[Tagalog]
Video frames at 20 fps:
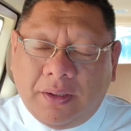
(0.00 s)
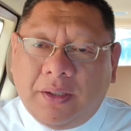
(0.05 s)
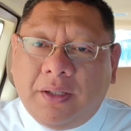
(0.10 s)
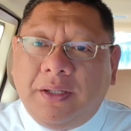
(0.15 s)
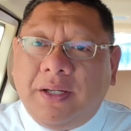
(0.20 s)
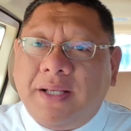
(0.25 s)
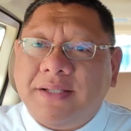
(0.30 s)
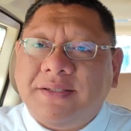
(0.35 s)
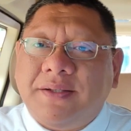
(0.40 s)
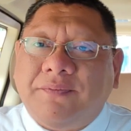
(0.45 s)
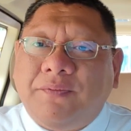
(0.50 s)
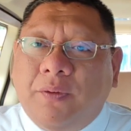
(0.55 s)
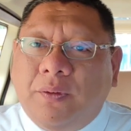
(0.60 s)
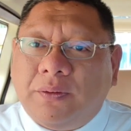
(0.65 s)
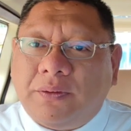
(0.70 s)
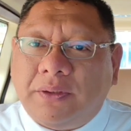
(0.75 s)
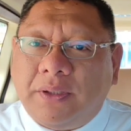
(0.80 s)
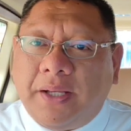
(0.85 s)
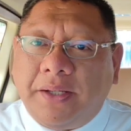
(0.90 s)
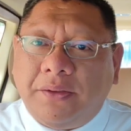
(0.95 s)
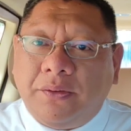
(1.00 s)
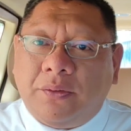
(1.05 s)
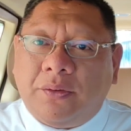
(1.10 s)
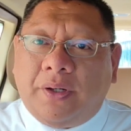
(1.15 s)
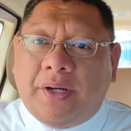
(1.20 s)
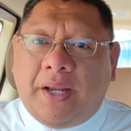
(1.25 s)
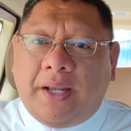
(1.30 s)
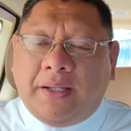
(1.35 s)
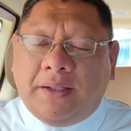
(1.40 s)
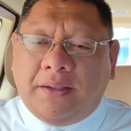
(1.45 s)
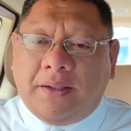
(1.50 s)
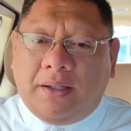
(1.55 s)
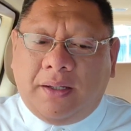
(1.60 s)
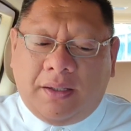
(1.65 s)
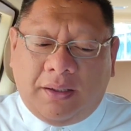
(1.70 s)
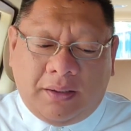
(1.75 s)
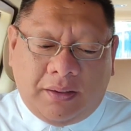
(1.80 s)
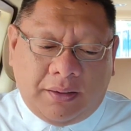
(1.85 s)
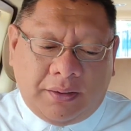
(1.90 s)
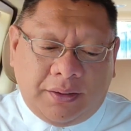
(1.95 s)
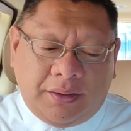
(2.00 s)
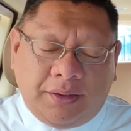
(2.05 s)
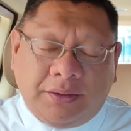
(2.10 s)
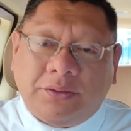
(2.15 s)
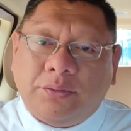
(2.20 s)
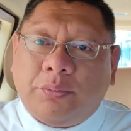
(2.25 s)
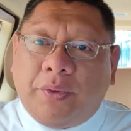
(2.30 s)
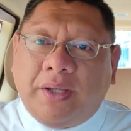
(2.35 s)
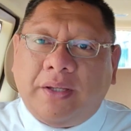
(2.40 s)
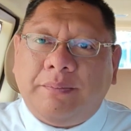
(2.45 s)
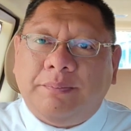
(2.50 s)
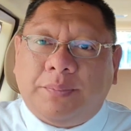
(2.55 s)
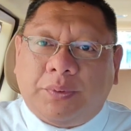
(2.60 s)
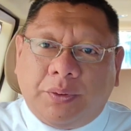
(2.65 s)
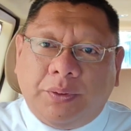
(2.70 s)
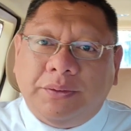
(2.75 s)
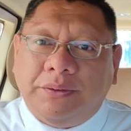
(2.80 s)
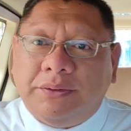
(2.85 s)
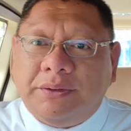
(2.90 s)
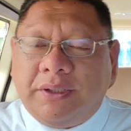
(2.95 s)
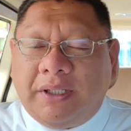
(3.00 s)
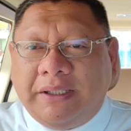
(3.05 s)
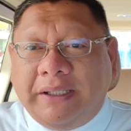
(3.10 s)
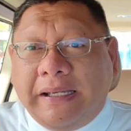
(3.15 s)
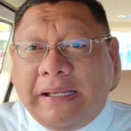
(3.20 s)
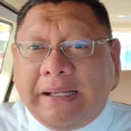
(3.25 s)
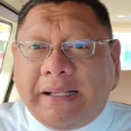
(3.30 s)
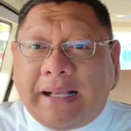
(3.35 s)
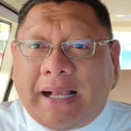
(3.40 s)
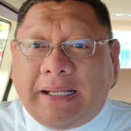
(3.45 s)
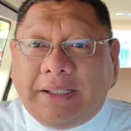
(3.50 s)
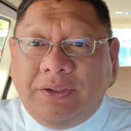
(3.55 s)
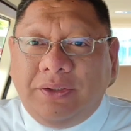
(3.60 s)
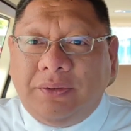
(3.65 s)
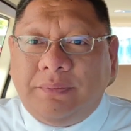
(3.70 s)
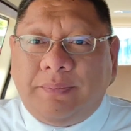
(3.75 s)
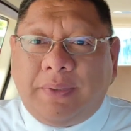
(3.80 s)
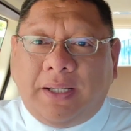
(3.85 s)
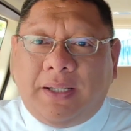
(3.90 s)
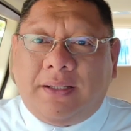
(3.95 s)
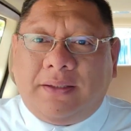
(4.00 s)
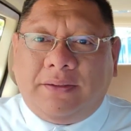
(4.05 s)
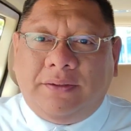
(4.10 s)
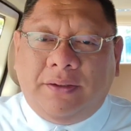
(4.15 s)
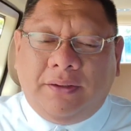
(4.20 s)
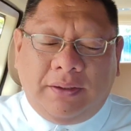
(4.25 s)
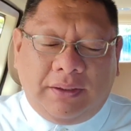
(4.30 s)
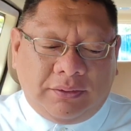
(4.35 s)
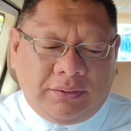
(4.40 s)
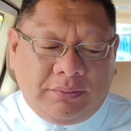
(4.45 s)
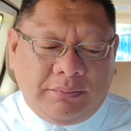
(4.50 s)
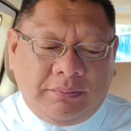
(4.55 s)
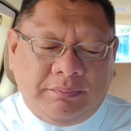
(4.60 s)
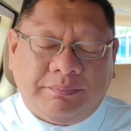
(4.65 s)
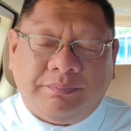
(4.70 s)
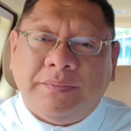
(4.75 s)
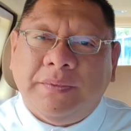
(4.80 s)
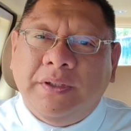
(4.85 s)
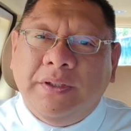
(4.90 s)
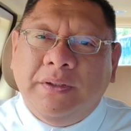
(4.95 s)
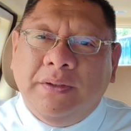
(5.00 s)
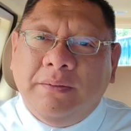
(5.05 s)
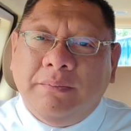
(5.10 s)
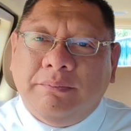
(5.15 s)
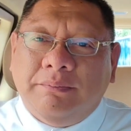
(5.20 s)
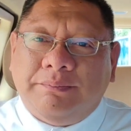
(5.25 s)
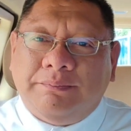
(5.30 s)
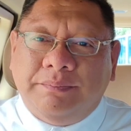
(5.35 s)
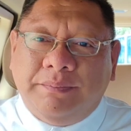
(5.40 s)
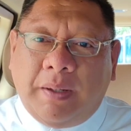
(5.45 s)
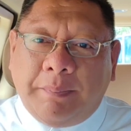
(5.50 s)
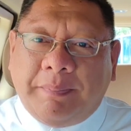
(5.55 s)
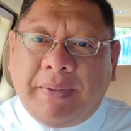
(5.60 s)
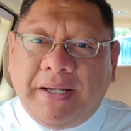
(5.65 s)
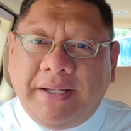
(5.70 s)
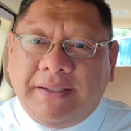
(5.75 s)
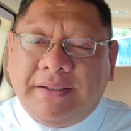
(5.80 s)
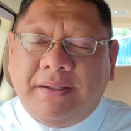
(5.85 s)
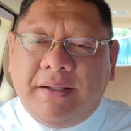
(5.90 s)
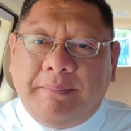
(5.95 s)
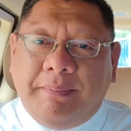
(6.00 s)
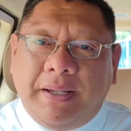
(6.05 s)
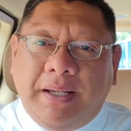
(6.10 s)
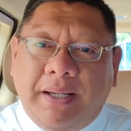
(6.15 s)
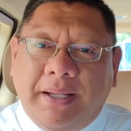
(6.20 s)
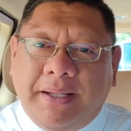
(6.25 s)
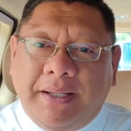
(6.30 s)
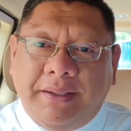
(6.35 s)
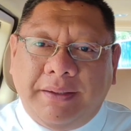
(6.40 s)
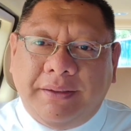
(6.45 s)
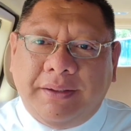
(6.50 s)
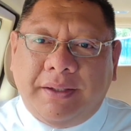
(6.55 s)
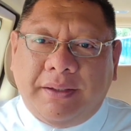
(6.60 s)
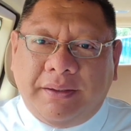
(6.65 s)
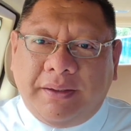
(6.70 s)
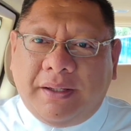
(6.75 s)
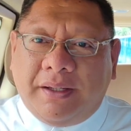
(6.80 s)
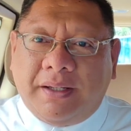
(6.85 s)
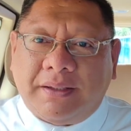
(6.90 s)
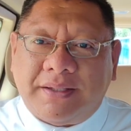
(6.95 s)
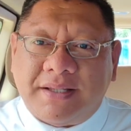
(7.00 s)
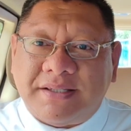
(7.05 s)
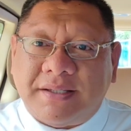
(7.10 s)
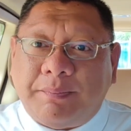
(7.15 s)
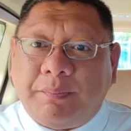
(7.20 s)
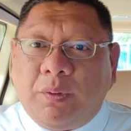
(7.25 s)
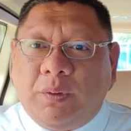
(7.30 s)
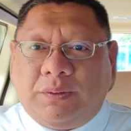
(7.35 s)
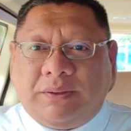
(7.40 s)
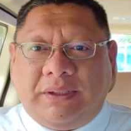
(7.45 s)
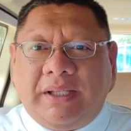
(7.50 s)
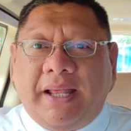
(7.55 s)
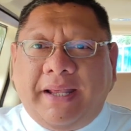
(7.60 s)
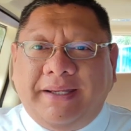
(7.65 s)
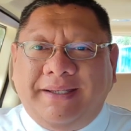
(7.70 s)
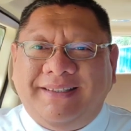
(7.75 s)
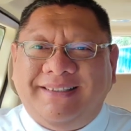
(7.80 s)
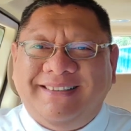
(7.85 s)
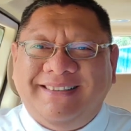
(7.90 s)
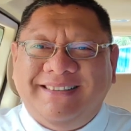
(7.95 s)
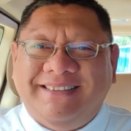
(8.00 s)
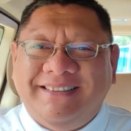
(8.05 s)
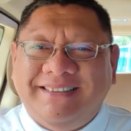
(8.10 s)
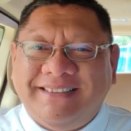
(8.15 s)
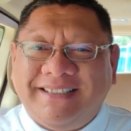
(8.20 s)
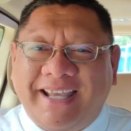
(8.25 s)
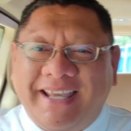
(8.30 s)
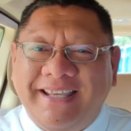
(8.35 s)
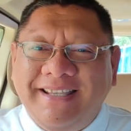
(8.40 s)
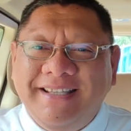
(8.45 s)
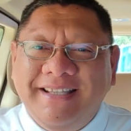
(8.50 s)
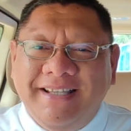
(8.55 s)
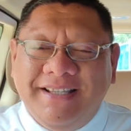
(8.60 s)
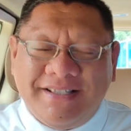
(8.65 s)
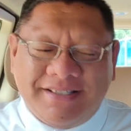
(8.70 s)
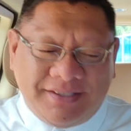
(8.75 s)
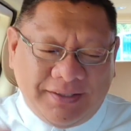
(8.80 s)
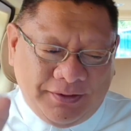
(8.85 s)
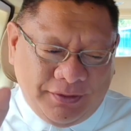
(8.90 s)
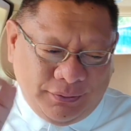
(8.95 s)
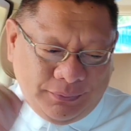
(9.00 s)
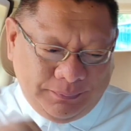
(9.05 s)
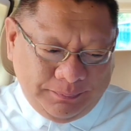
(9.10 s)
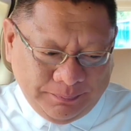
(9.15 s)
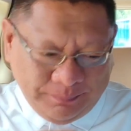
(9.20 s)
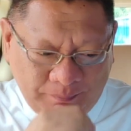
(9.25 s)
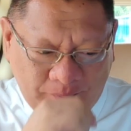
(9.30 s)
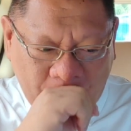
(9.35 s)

uh, nasa fault line or uh, ah, earthquake prone nga delikado ba no atong mapalit nga balay niya niya nata sa fault line okay so